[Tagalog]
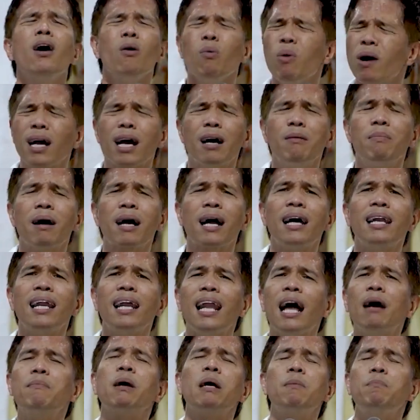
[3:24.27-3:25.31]
Huwag kang
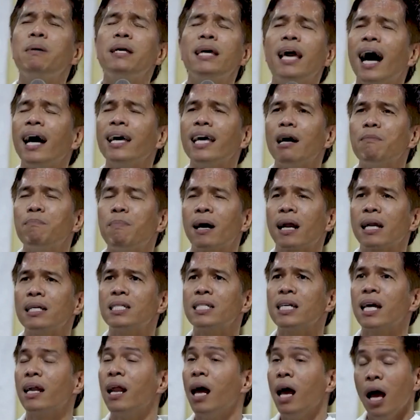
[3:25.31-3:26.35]
mag-alala, may biyaya para
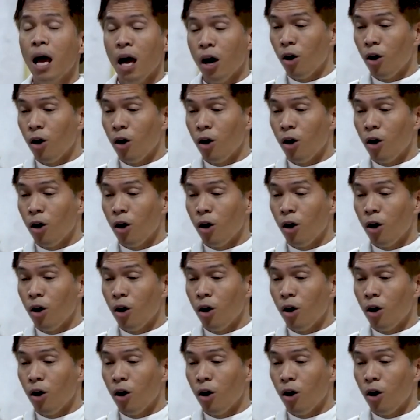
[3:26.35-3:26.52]
dyan.